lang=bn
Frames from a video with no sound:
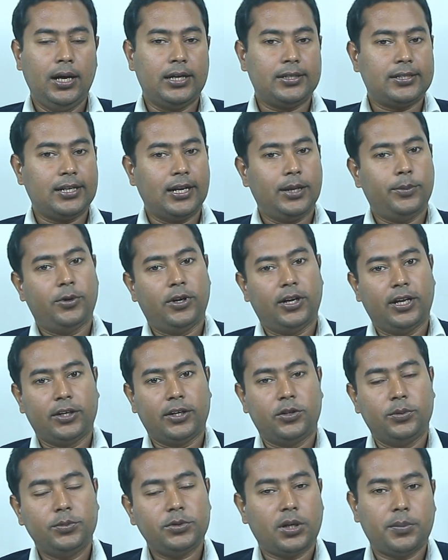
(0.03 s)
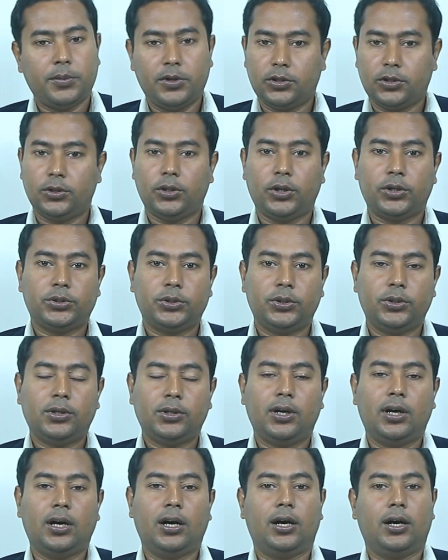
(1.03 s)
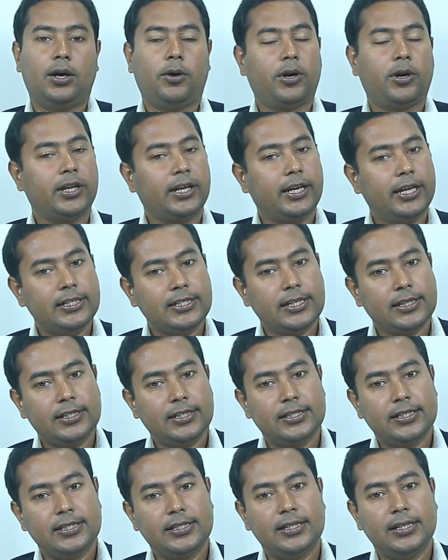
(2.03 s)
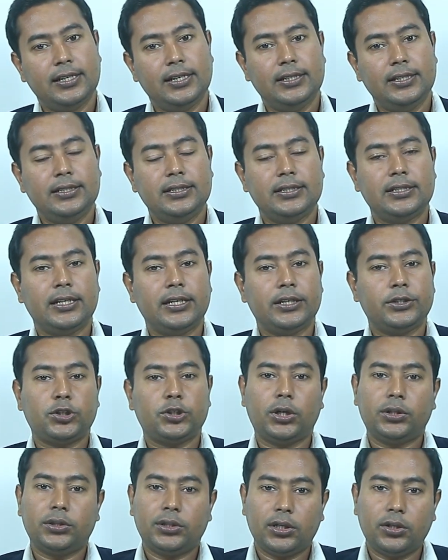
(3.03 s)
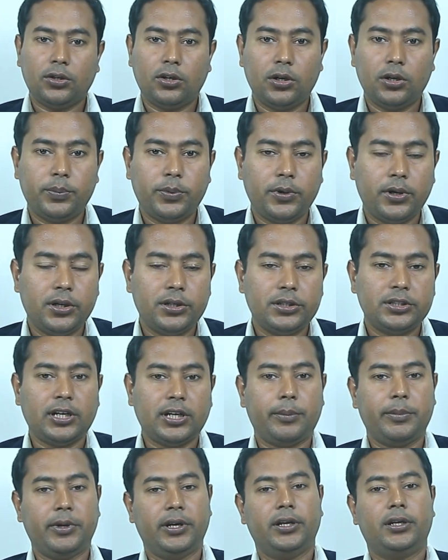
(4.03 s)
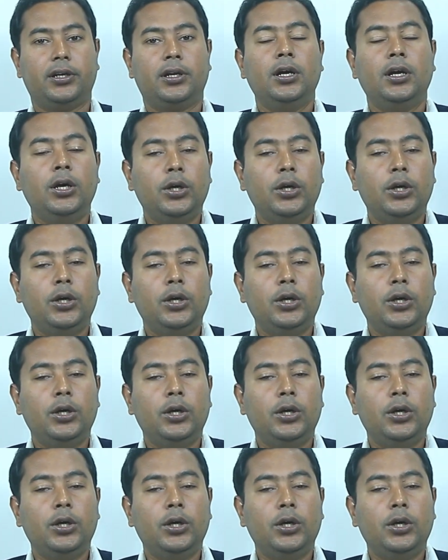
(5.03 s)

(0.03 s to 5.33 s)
আসসালামু আলাইকুম সম্মানিত দর্শক অনেকেই জানতে চেয়েছিলেন যে সন্তান হওয়ার পর স্বামীর